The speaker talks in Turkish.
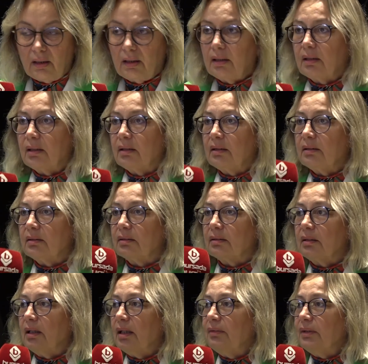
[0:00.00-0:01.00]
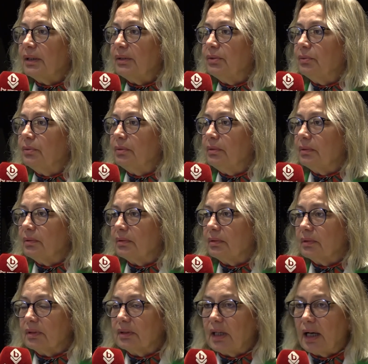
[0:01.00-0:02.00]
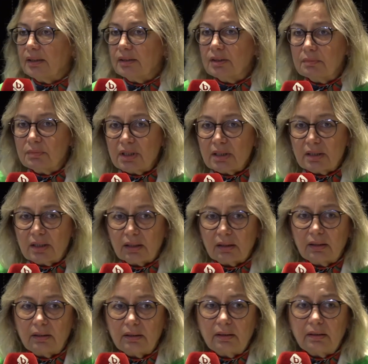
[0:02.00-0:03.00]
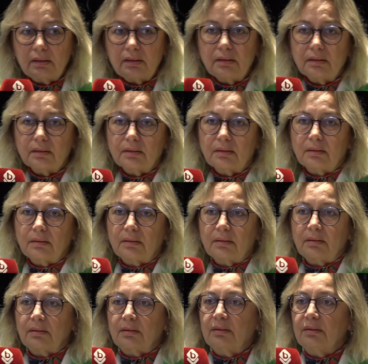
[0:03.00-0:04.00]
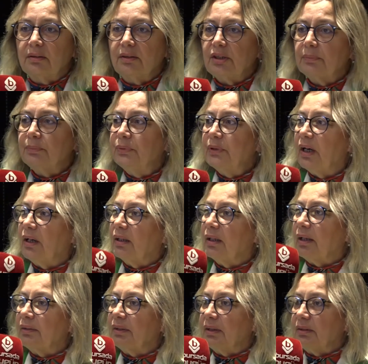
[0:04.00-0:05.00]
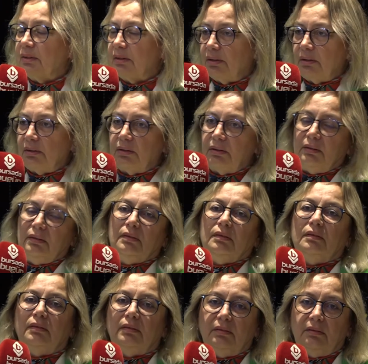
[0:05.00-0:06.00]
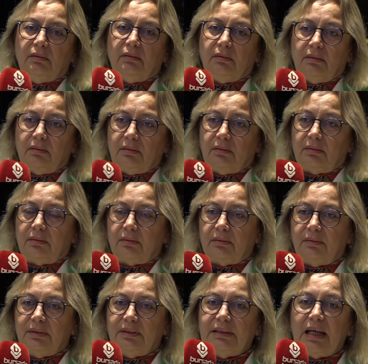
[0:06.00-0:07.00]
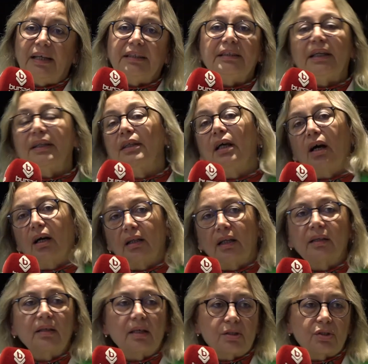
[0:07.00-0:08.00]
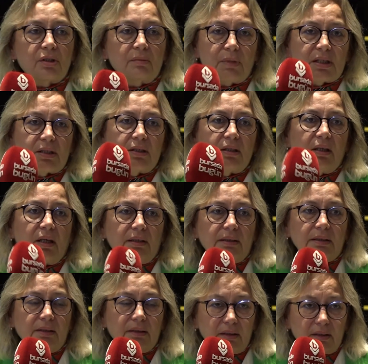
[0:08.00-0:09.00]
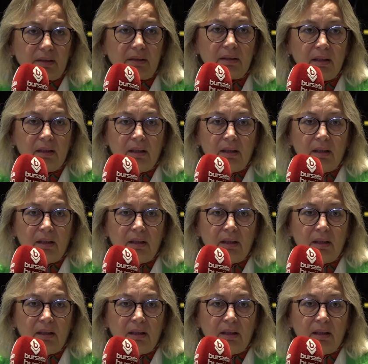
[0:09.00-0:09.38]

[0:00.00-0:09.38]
Ee, e, evet, kentimizdeki e, yapı alanlarının e, yani yeni alan açılmasıyla ilgili